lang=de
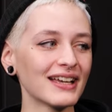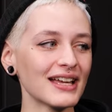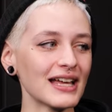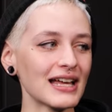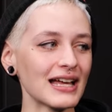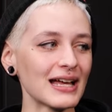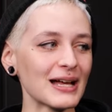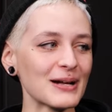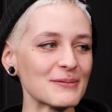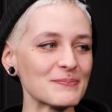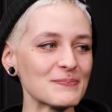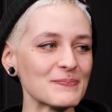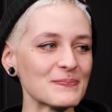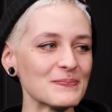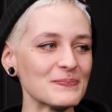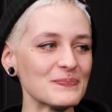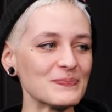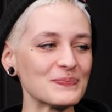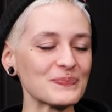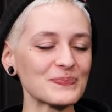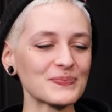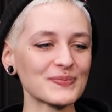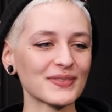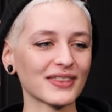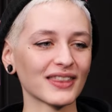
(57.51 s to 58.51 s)
Ähm,
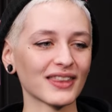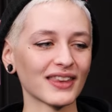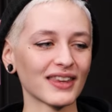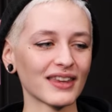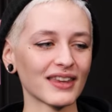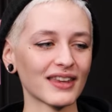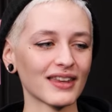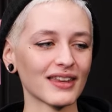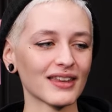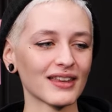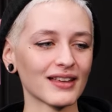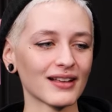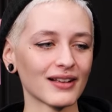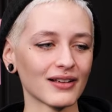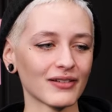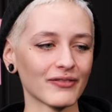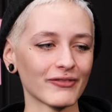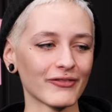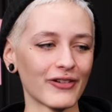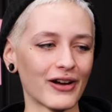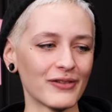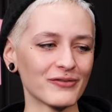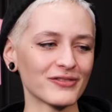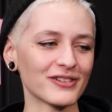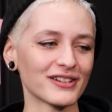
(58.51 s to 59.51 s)

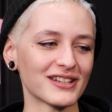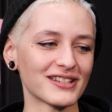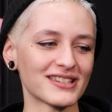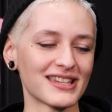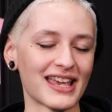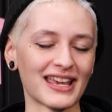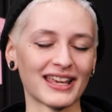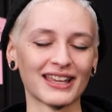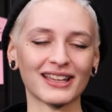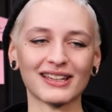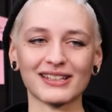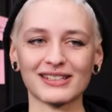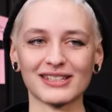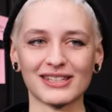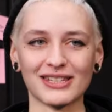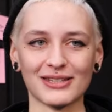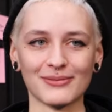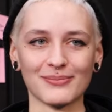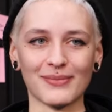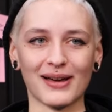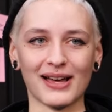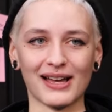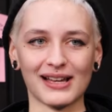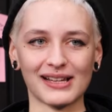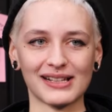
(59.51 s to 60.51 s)
vor allem für das engere
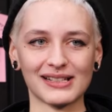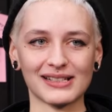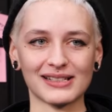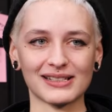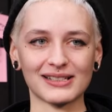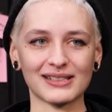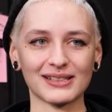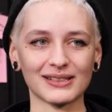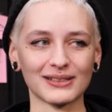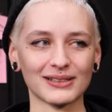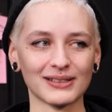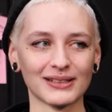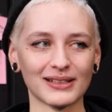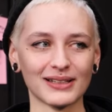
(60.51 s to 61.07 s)
Team halt.